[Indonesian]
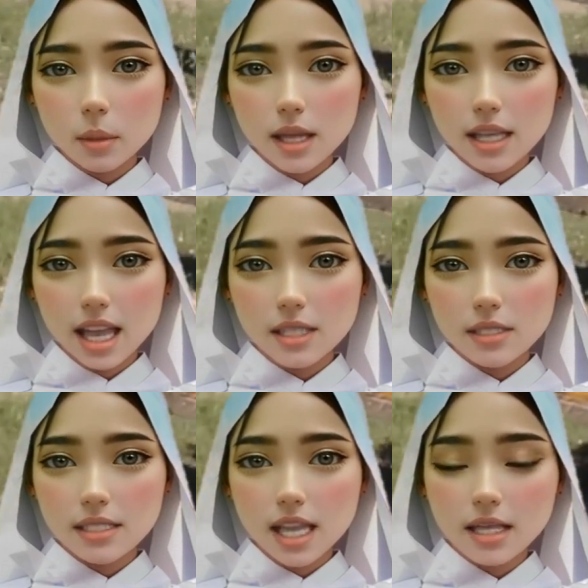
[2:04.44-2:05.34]
pada
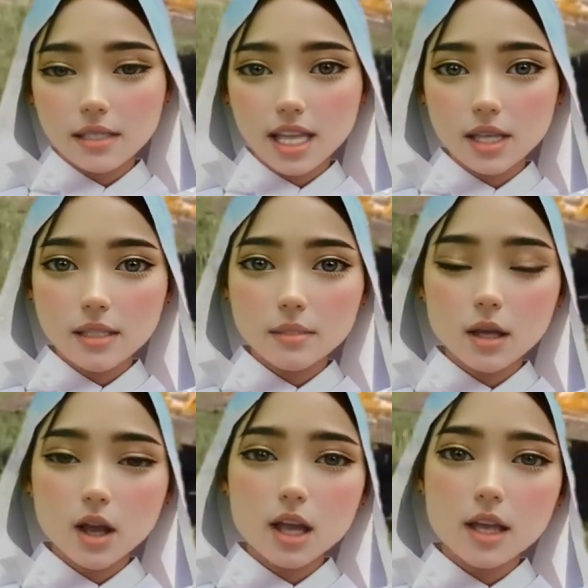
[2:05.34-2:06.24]
static
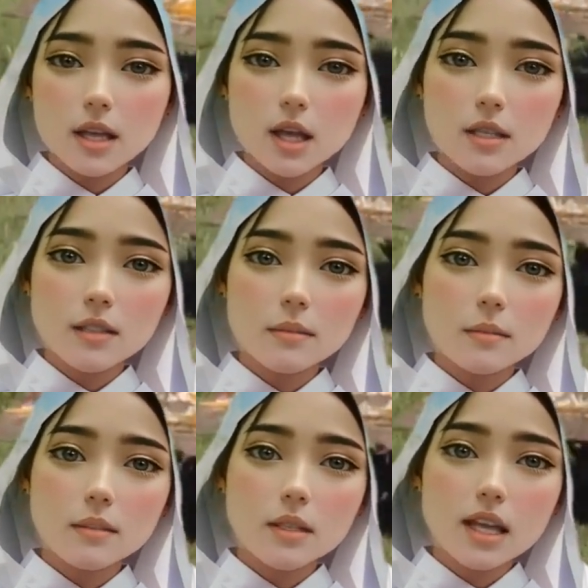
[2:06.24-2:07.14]
roller
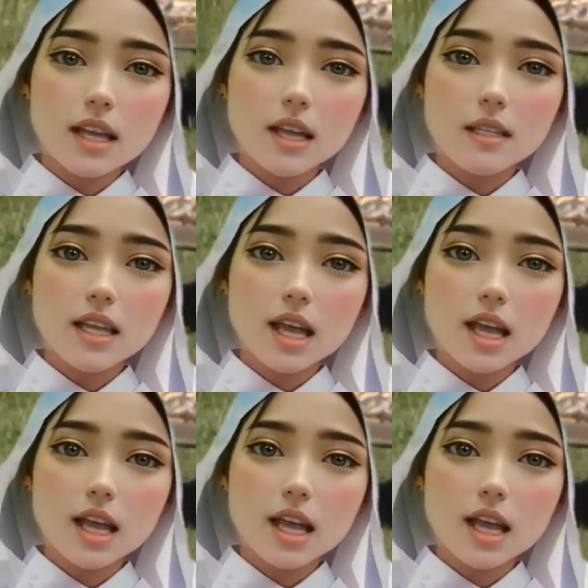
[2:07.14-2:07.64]
dengan